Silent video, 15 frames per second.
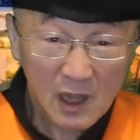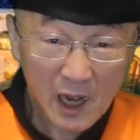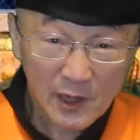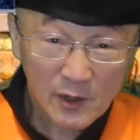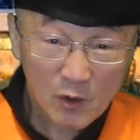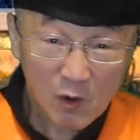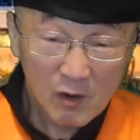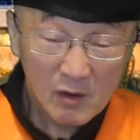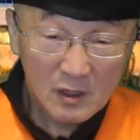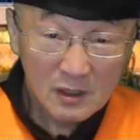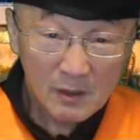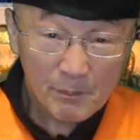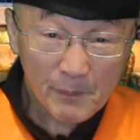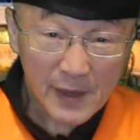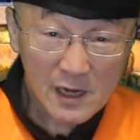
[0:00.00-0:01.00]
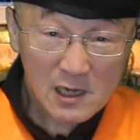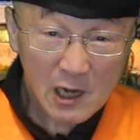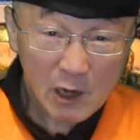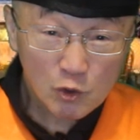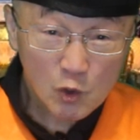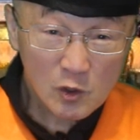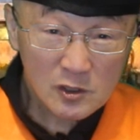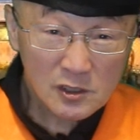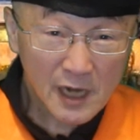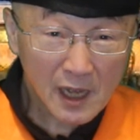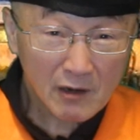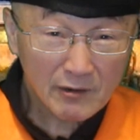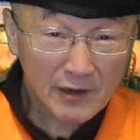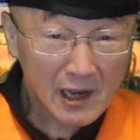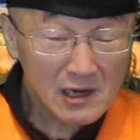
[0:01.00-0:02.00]
还有北二高、中二
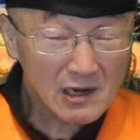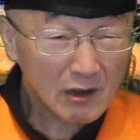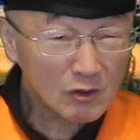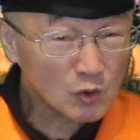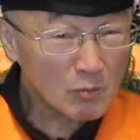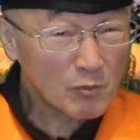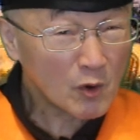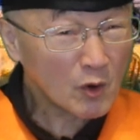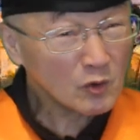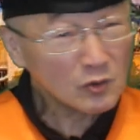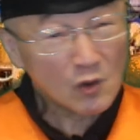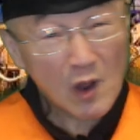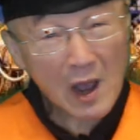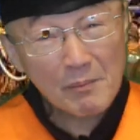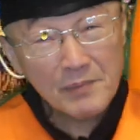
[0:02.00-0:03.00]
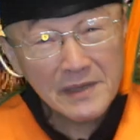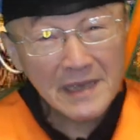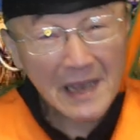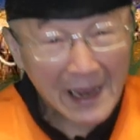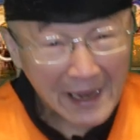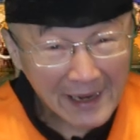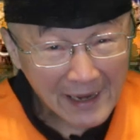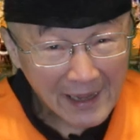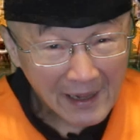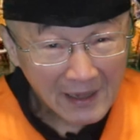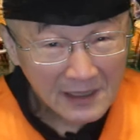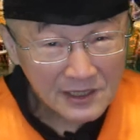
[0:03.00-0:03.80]
南南二高，全部拢拢阿变来啦！